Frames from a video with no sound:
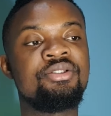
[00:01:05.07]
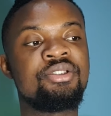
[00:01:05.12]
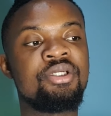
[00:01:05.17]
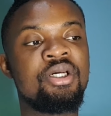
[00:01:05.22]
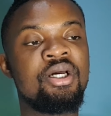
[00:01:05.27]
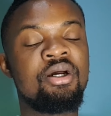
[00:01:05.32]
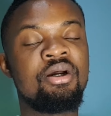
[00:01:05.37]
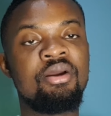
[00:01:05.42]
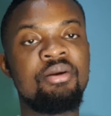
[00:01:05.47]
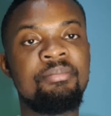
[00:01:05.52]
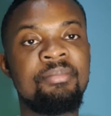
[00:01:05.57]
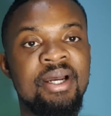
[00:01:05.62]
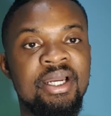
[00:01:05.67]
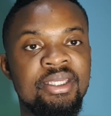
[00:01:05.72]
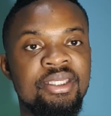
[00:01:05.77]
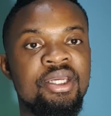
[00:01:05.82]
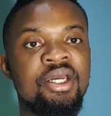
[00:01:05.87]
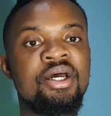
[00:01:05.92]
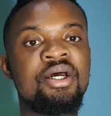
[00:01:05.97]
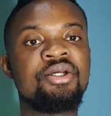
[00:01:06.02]
genre euh,
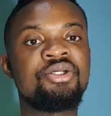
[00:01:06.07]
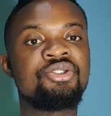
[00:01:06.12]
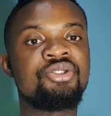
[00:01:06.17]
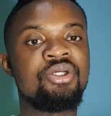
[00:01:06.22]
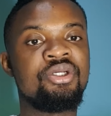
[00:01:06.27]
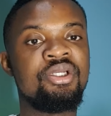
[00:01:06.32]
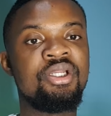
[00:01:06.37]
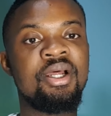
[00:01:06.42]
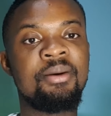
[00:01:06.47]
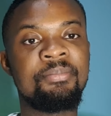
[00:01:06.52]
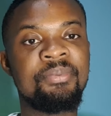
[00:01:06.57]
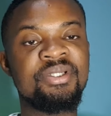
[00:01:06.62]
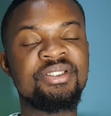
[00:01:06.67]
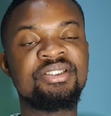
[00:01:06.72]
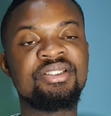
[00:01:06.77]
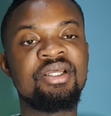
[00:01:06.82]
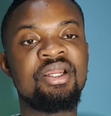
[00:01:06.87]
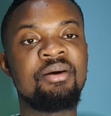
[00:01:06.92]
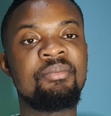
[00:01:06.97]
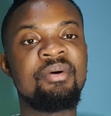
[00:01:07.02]
mariage. Il a
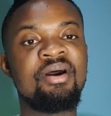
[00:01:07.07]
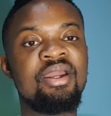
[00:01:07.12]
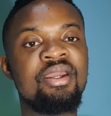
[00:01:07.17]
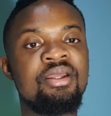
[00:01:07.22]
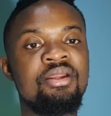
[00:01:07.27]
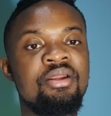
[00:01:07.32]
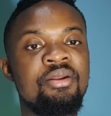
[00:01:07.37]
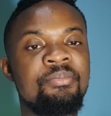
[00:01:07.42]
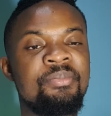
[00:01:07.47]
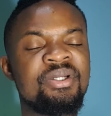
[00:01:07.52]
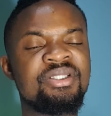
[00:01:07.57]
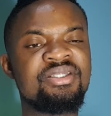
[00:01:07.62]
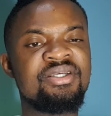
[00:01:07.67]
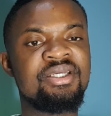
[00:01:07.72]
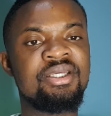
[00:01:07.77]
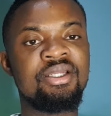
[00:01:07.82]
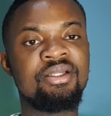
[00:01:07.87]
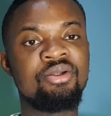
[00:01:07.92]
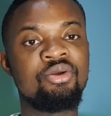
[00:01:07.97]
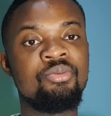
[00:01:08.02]
presté là-bas, il est parti
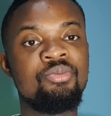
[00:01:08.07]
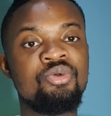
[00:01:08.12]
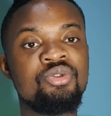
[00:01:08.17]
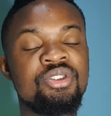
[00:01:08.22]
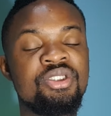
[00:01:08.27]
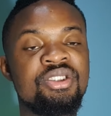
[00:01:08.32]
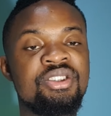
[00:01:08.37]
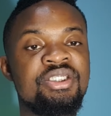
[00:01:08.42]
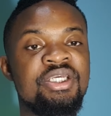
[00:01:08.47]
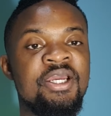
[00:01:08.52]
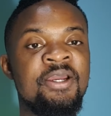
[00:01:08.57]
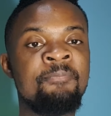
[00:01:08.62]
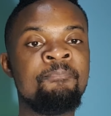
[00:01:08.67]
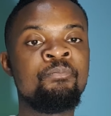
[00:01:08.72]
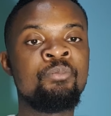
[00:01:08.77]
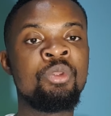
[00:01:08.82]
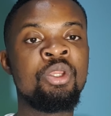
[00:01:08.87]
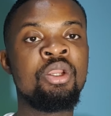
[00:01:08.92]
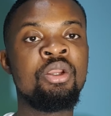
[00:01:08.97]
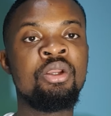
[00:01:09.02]
avec quelques musiciens.
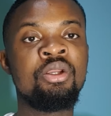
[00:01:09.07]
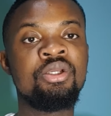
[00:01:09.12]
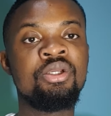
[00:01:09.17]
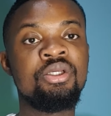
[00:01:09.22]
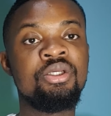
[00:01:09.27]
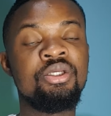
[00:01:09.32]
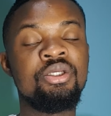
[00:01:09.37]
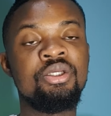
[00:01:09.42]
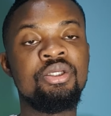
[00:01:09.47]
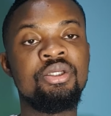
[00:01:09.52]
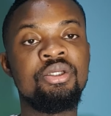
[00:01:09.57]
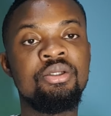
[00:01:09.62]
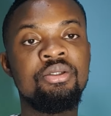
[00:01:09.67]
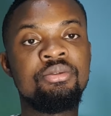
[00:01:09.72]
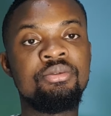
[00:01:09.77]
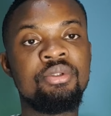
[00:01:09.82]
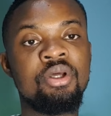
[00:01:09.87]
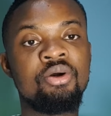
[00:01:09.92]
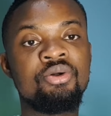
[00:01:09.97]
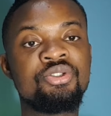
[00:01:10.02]
Et
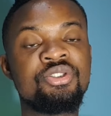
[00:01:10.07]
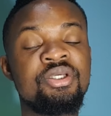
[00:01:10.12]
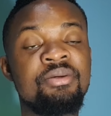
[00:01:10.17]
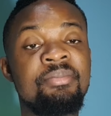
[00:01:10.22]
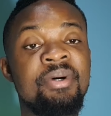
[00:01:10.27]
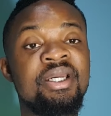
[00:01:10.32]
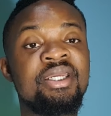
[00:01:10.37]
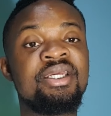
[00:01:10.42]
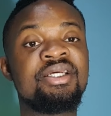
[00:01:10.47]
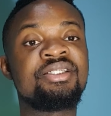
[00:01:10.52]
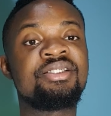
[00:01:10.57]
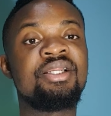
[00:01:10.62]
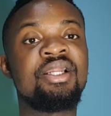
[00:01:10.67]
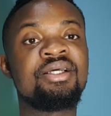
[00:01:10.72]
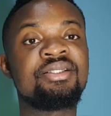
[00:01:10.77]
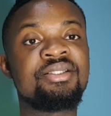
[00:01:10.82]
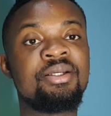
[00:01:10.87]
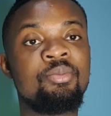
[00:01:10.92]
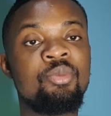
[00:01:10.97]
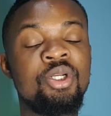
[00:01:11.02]
dans ce mariage-là,
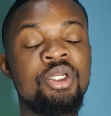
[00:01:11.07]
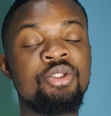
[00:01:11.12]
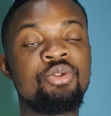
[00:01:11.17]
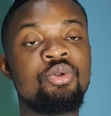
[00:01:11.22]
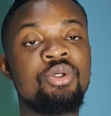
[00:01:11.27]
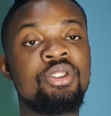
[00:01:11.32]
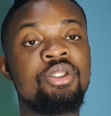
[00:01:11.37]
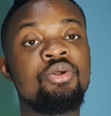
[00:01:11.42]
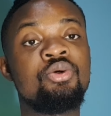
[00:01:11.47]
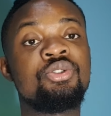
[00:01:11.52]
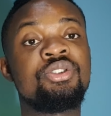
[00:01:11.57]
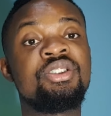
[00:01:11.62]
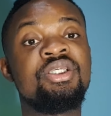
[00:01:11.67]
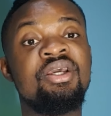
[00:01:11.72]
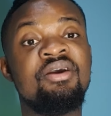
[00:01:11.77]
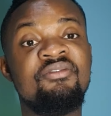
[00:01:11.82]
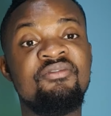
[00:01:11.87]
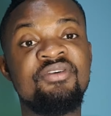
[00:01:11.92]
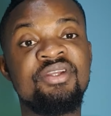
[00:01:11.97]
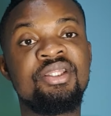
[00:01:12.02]
Samuel Leto était aussi
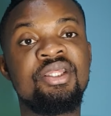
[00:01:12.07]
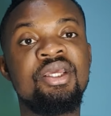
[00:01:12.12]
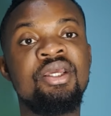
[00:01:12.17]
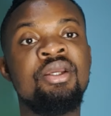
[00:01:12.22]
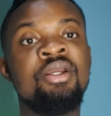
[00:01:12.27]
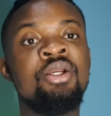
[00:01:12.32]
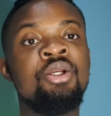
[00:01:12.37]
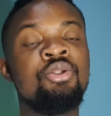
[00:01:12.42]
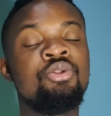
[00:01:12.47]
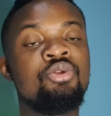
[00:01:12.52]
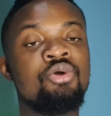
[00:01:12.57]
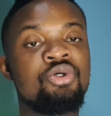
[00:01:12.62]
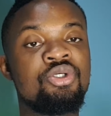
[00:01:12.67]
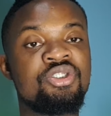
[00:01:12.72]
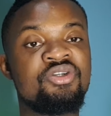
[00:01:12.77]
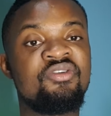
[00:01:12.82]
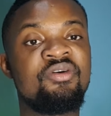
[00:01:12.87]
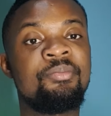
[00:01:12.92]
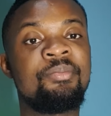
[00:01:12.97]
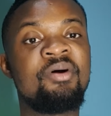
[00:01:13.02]
invité. Donc,
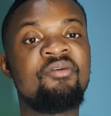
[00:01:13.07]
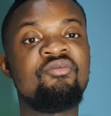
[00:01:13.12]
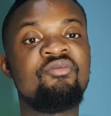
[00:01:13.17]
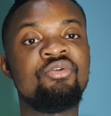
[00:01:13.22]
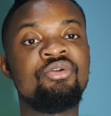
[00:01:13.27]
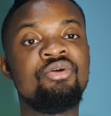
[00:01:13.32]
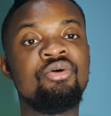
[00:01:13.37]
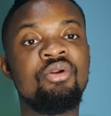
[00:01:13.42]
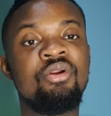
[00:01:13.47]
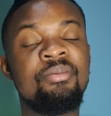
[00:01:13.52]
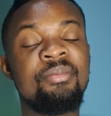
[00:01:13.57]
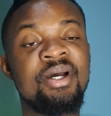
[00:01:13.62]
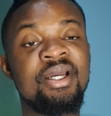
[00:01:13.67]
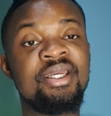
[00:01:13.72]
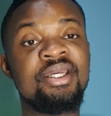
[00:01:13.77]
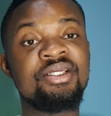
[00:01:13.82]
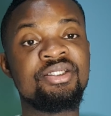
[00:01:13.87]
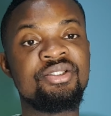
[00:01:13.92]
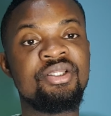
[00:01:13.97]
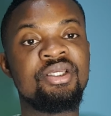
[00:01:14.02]
je ne vais pas vous dire le
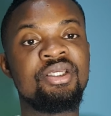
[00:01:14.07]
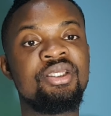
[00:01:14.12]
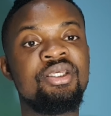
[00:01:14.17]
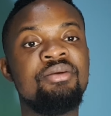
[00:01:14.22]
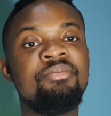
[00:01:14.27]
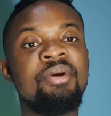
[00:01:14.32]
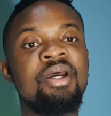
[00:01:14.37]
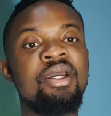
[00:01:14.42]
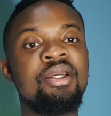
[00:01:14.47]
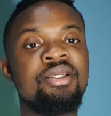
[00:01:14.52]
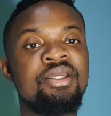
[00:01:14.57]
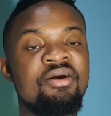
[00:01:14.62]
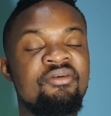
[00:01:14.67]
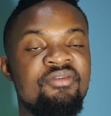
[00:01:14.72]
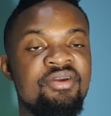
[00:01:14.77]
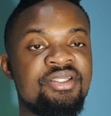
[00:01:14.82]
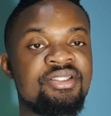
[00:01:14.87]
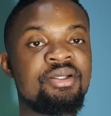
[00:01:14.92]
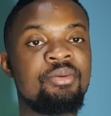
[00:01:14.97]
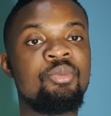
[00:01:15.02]
mariage de qui, mais il y
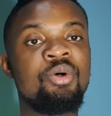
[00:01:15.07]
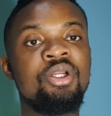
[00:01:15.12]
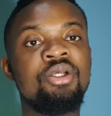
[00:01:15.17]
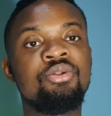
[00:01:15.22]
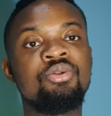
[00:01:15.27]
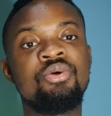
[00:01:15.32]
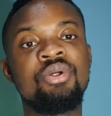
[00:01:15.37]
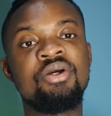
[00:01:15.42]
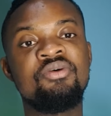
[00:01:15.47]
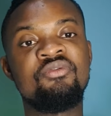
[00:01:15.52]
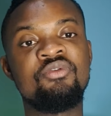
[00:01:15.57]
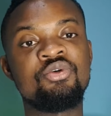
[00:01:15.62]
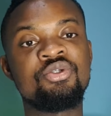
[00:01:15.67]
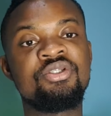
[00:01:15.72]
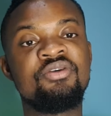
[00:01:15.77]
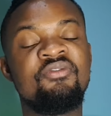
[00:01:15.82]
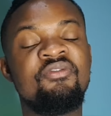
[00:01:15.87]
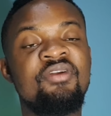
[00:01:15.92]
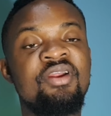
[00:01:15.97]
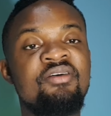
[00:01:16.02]
avait Samuel Leto, il y avait
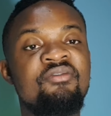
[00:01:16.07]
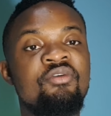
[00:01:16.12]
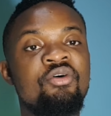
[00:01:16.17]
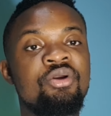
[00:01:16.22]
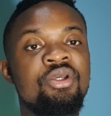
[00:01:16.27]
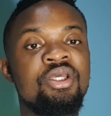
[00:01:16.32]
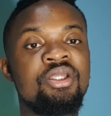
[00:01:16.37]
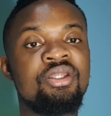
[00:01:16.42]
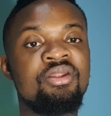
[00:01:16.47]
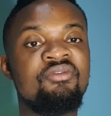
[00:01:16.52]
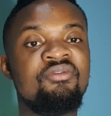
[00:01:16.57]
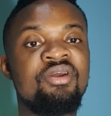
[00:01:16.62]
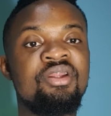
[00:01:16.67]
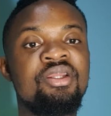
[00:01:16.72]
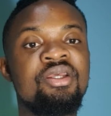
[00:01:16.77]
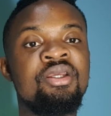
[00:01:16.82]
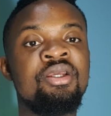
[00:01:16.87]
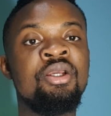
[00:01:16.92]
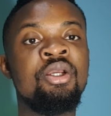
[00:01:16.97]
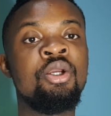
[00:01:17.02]
aussi Flavor qui était
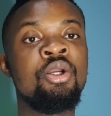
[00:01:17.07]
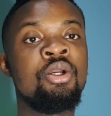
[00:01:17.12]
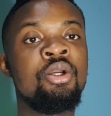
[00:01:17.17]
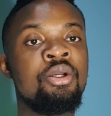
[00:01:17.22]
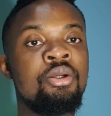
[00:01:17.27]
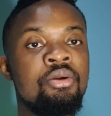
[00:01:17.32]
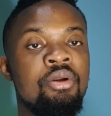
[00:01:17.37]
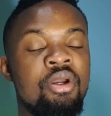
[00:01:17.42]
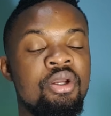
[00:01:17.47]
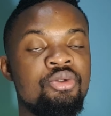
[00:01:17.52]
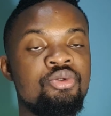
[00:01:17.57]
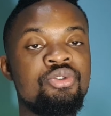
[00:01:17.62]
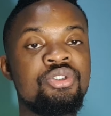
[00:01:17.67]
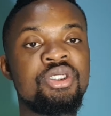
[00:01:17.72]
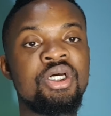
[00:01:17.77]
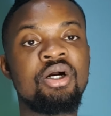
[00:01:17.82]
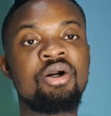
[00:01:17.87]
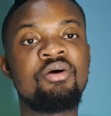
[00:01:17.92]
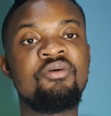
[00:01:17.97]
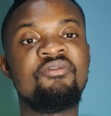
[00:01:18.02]
venu du euh, du
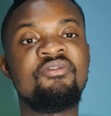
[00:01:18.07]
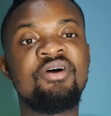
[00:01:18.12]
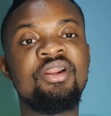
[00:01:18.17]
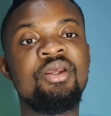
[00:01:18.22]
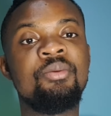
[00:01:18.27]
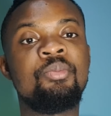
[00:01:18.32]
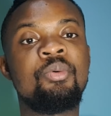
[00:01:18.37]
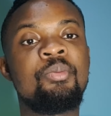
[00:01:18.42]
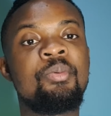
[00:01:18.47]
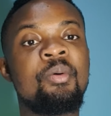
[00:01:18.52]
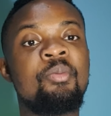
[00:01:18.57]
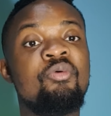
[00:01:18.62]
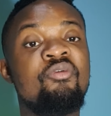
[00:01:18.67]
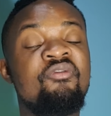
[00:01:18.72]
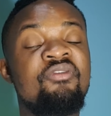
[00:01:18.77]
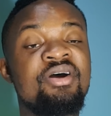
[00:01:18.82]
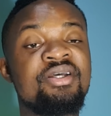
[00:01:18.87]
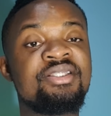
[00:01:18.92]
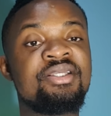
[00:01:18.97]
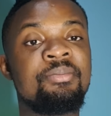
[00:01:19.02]
Jargon Fali pour, pour
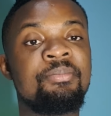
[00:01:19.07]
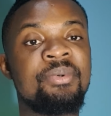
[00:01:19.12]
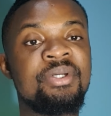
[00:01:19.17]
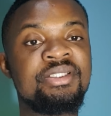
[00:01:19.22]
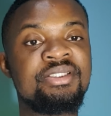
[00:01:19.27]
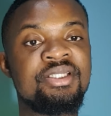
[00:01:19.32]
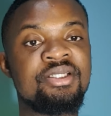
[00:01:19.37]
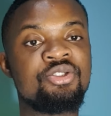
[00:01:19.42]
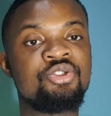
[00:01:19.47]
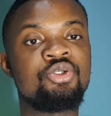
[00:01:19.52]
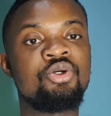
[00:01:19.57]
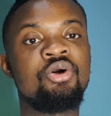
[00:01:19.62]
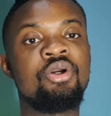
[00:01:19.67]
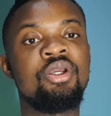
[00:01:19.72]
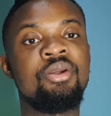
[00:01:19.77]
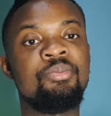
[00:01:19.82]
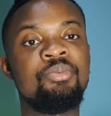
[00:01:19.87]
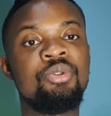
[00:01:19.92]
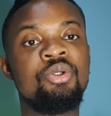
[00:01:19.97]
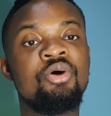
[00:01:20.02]
faire sa prestation.
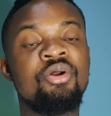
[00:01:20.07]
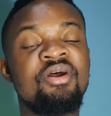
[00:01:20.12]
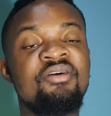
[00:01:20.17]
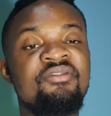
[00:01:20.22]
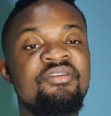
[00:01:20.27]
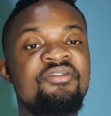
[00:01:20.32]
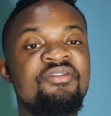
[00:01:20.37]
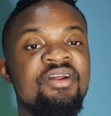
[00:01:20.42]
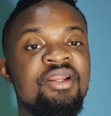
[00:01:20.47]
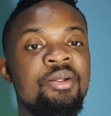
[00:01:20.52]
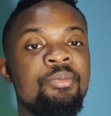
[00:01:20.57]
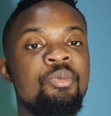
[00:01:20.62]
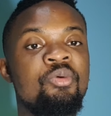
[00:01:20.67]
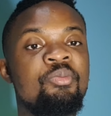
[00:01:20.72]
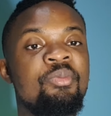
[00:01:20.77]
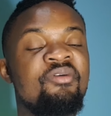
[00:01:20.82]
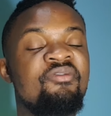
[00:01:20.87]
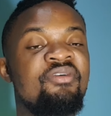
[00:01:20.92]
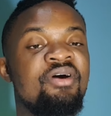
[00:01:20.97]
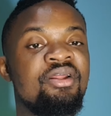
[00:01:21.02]
Et puis, on a vu Fali pour
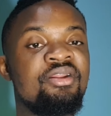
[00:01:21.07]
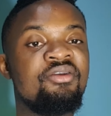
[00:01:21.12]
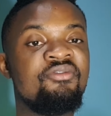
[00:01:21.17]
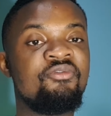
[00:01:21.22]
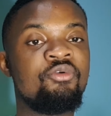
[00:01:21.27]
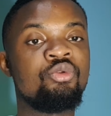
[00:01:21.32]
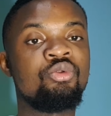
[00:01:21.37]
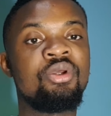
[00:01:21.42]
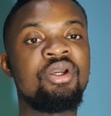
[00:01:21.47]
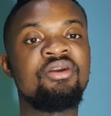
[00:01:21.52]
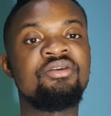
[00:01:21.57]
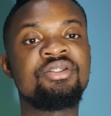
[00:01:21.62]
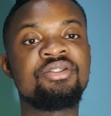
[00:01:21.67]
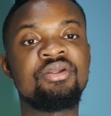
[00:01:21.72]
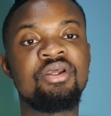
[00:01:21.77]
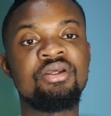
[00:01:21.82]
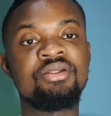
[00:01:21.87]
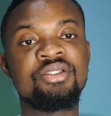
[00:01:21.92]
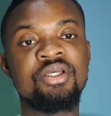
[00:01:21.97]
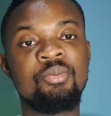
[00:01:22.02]
pas faire des photos
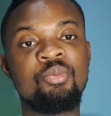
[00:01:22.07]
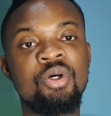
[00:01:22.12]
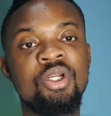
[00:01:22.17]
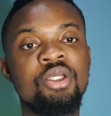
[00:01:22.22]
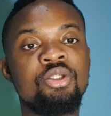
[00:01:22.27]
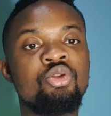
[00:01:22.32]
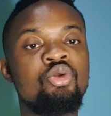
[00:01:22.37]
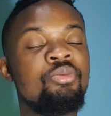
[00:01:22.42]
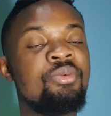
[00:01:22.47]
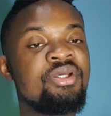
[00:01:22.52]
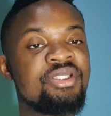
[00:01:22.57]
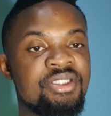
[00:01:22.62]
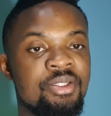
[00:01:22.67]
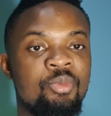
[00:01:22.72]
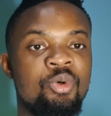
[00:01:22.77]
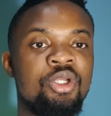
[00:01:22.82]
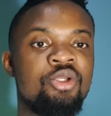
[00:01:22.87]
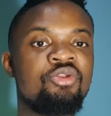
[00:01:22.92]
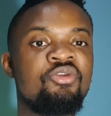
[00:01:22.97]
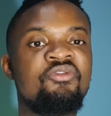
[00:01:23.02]
avec Samuel Eto. Bien,
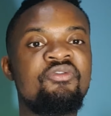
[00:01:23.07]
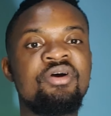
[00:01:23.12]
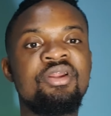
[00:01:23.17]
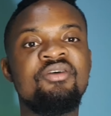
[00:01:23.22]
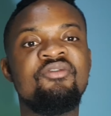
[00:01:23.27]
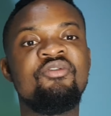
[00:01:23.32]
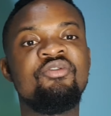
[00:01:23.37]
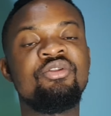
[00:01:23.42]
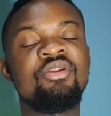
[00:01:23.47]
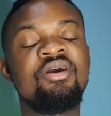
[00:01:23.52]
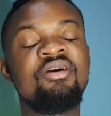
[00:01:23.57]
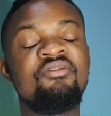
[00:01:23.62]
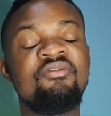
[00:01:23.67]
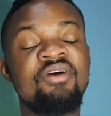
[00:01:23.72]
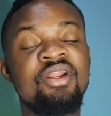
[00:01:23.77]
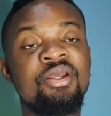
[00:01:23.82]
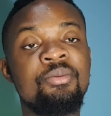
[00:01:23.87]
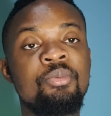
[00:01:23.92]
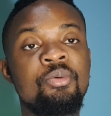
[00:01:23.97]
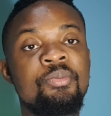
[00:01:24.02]
Samuel Leto faire des photos avec
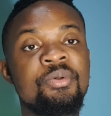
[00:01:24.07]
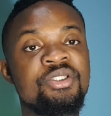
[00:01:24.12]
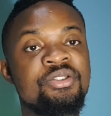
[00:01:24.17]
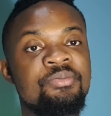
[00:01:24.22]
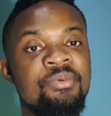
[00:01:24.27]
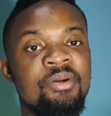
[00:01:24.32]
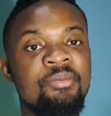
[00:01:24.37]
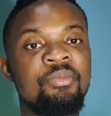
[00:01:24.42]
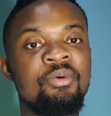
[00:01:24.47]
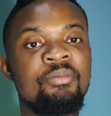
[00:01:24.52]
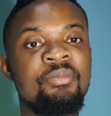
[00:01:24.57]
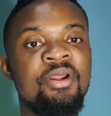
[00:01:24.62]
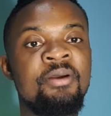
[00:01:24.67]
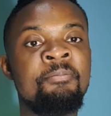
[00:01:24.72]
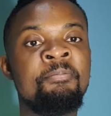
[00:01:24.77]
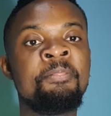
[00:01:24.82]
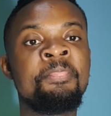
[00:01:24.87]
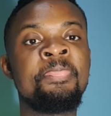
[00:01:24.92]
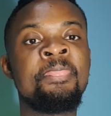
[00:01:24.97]
Fali pour pas, se faire un problème.